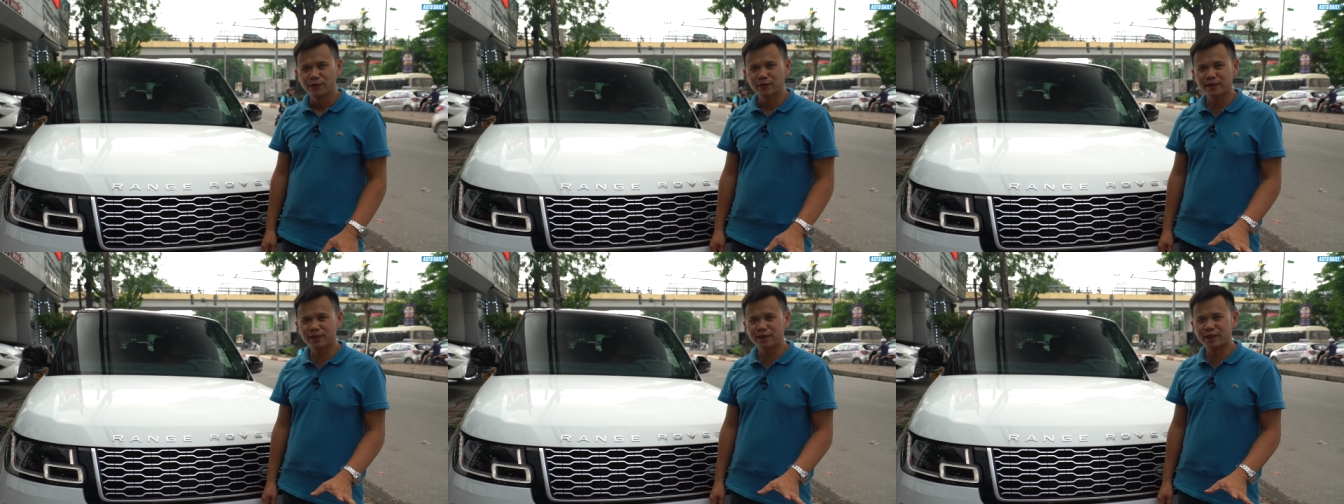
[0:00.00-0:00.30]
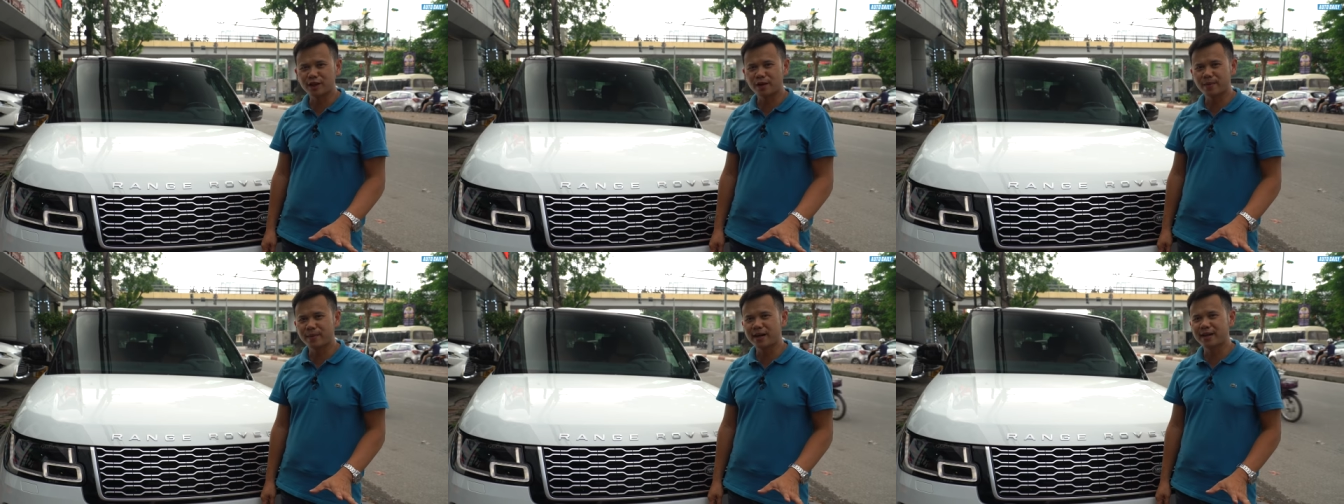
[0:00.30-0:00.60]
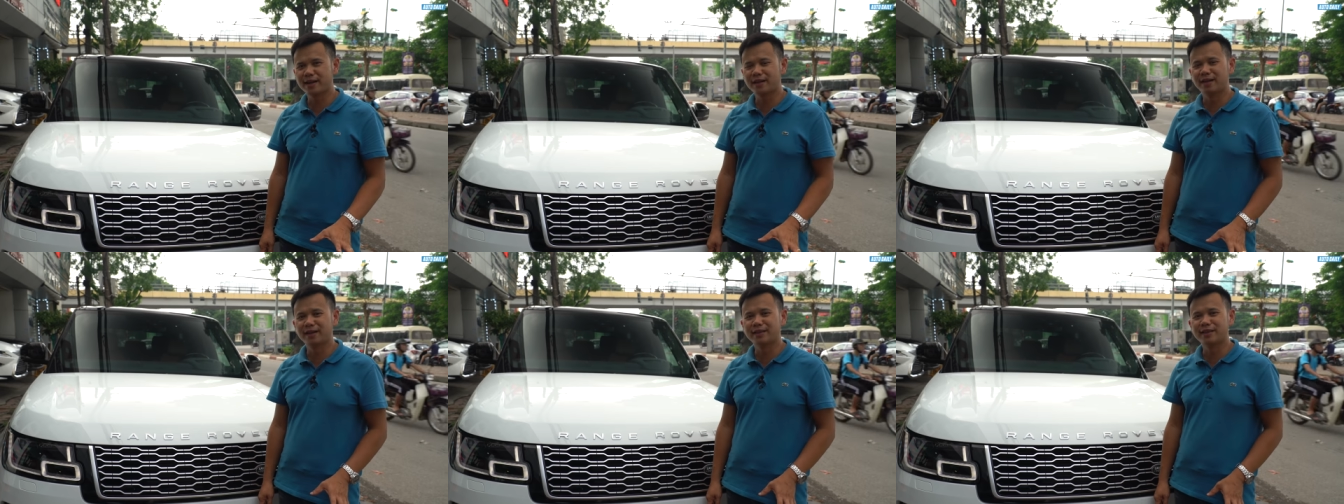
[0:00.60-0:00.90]
Vâng, xin chào các
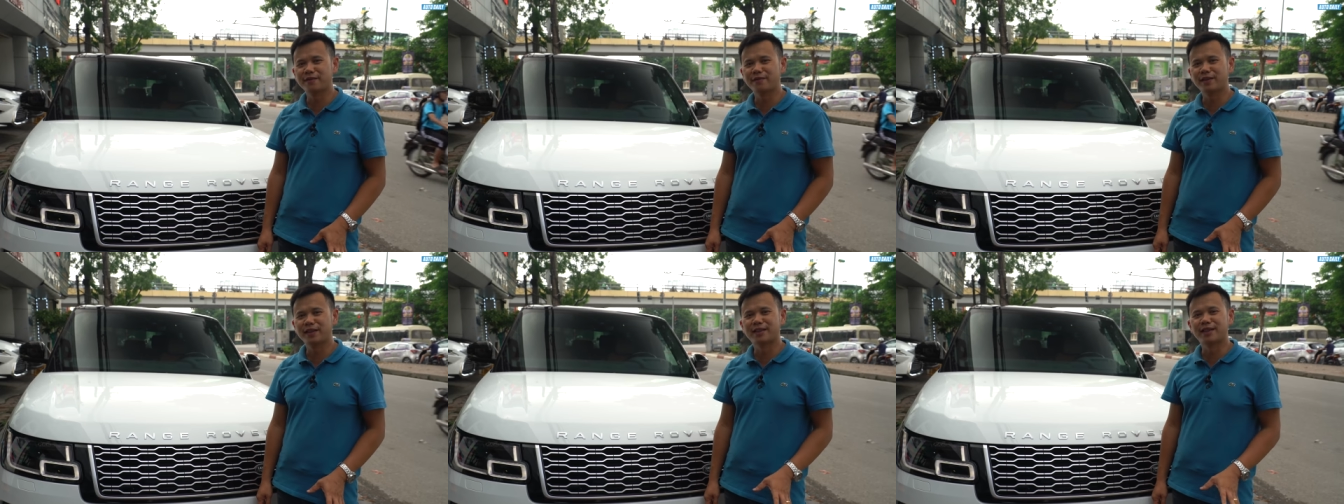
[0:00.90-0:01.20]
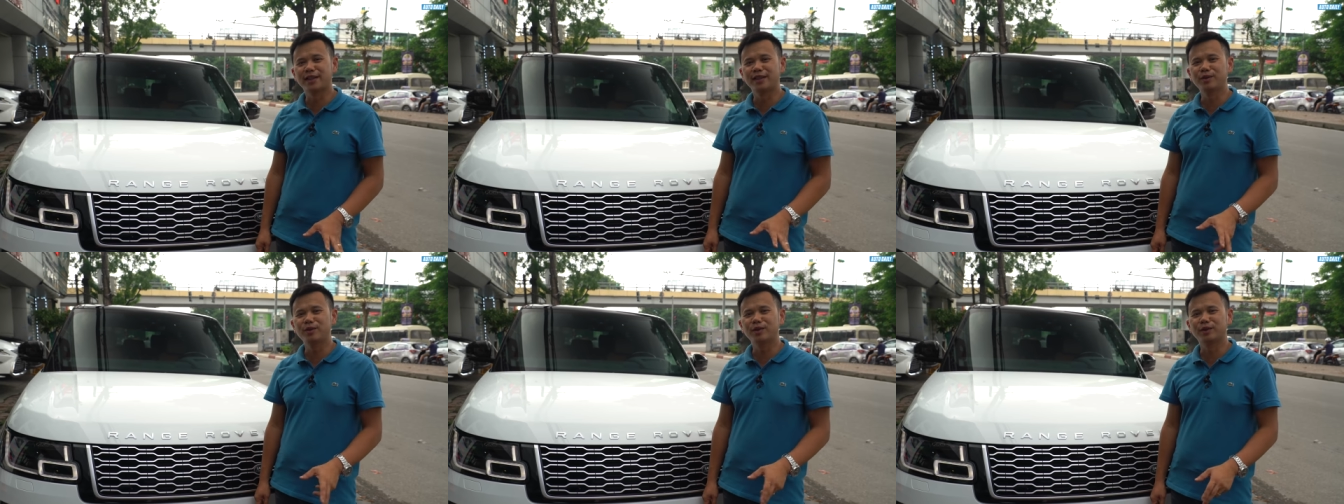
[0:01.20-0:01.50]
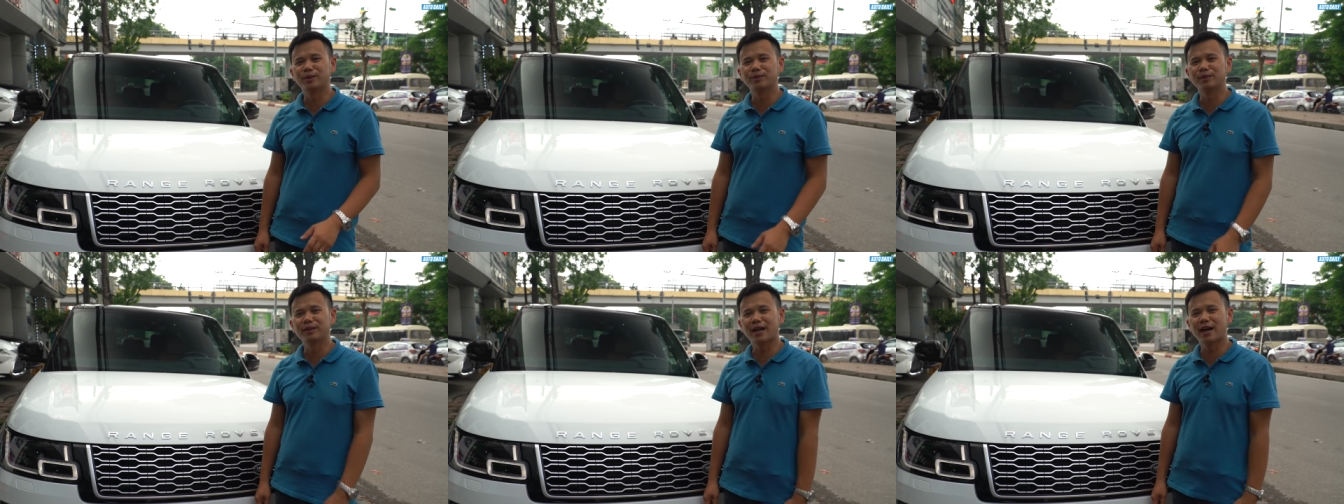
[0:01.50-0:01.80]
bạn. À, nhân vật chính của
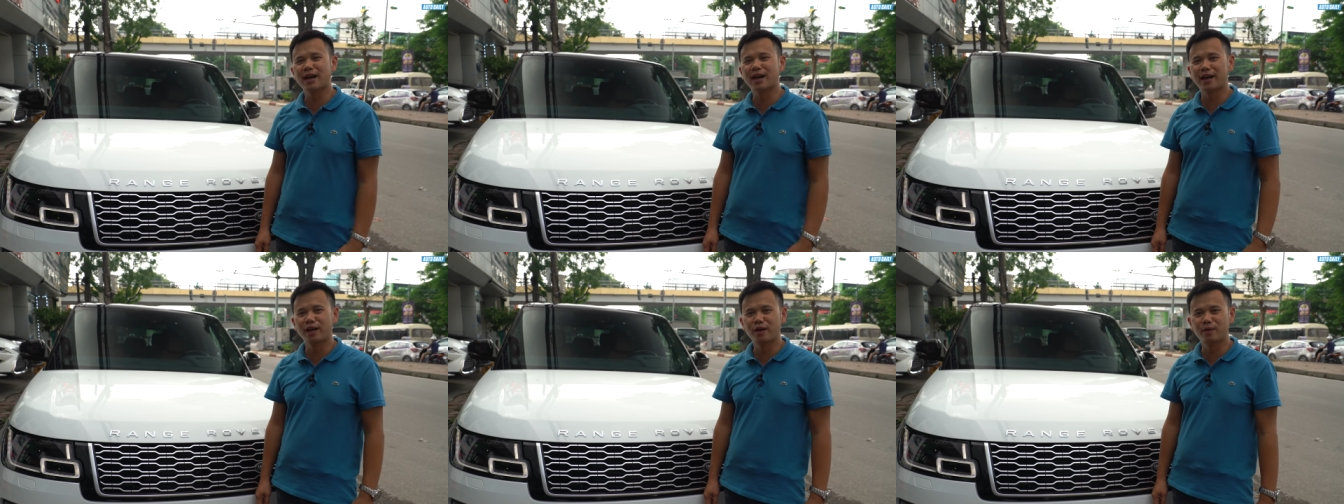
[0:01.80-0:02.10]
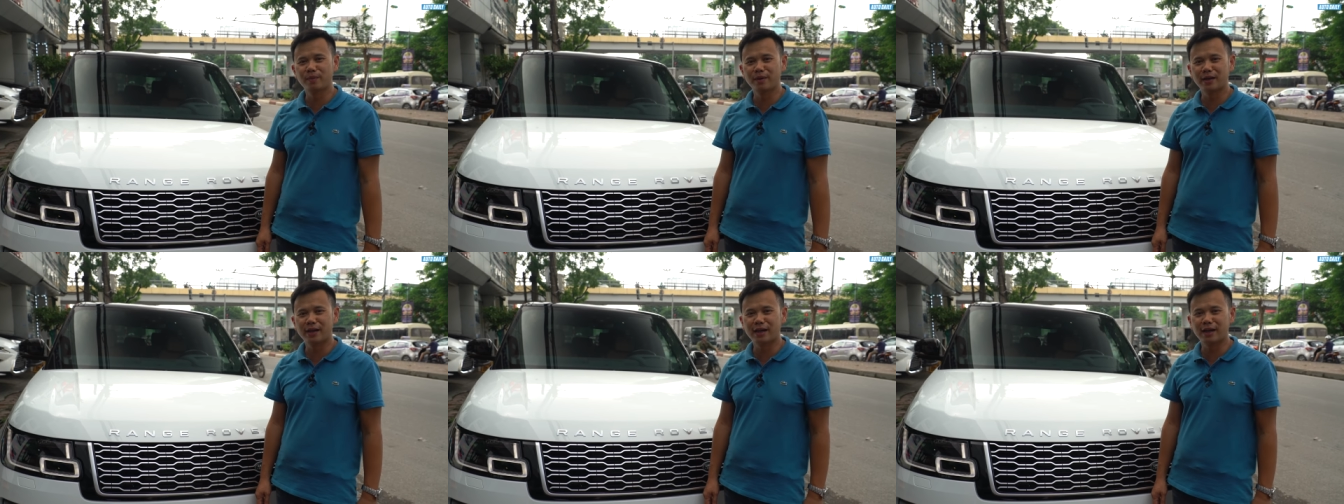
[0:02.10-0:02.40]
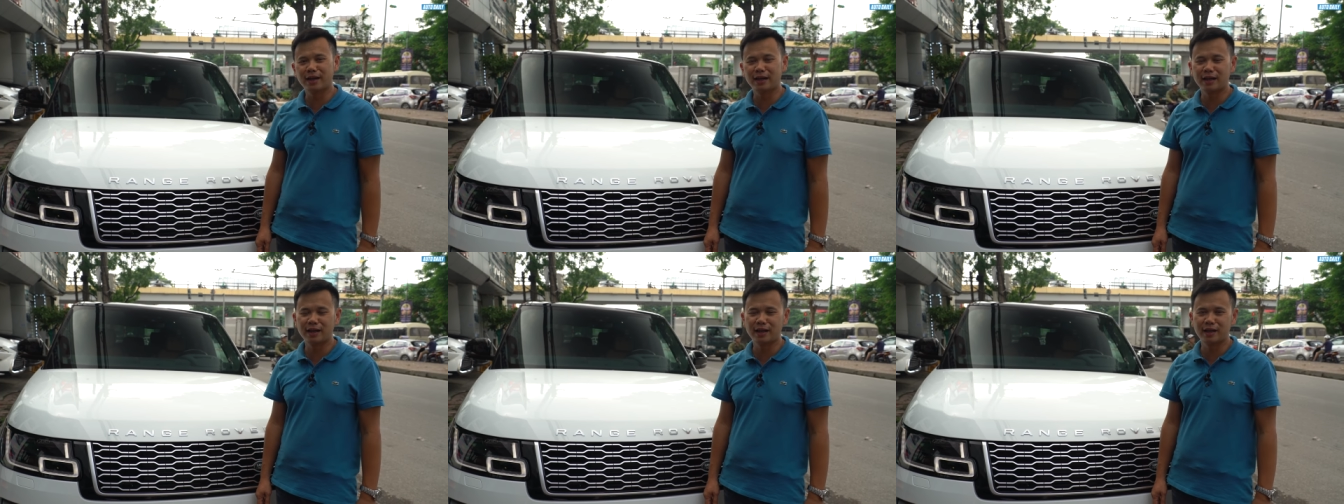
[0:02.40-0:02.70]
chúng ta ngày hôm
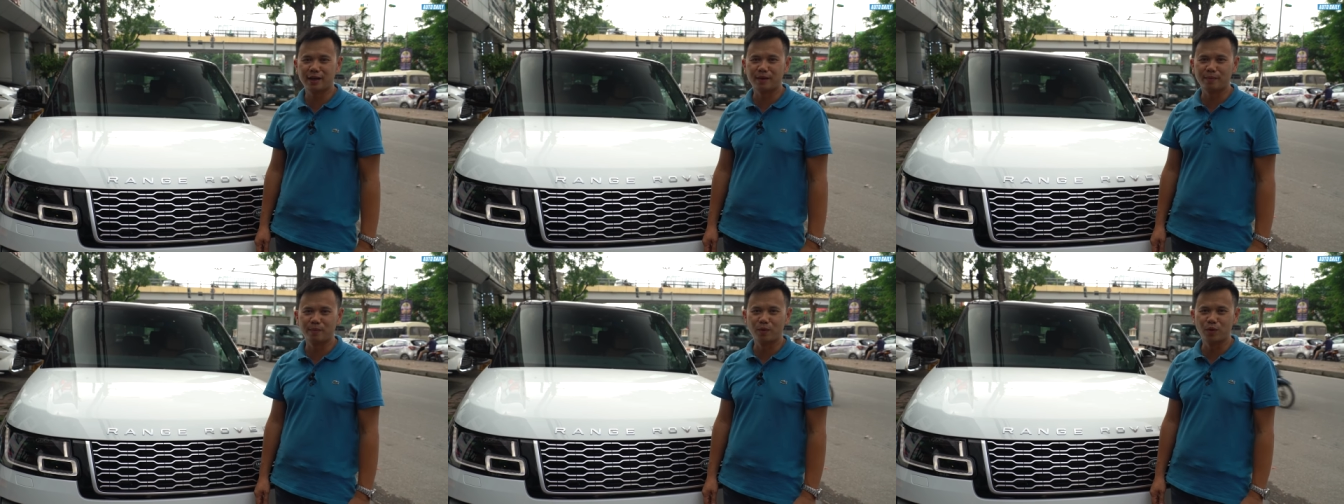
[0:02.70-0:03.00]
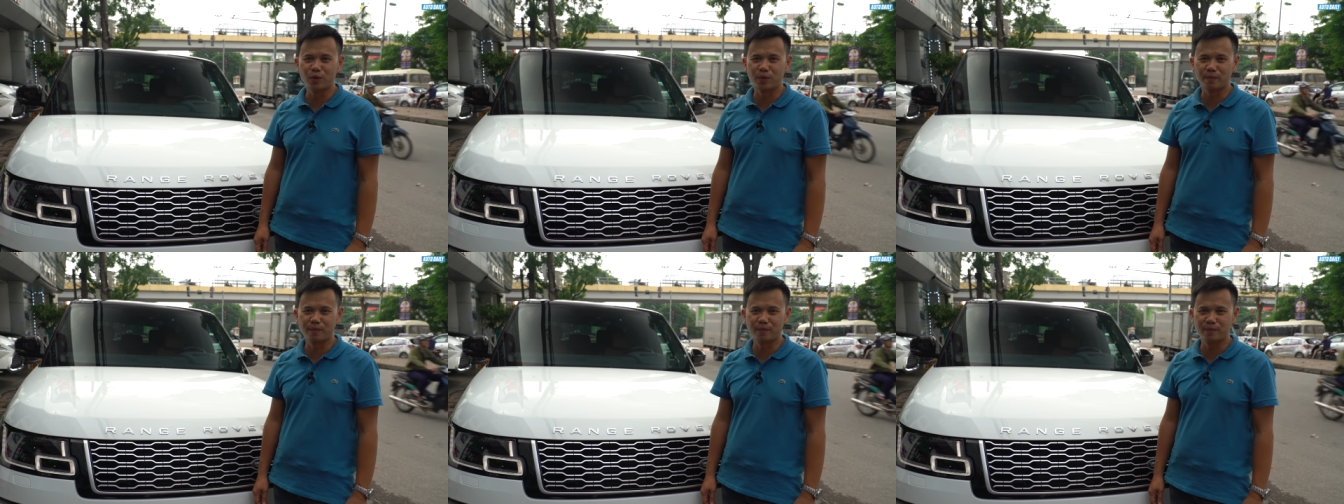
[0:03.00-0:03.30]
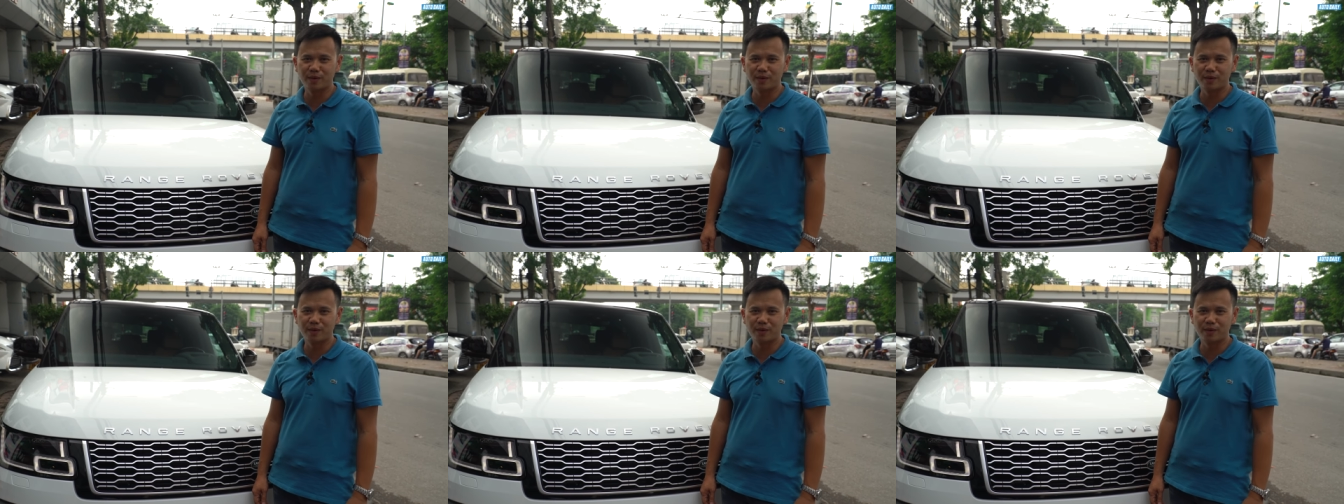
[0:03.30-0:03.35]
nay là một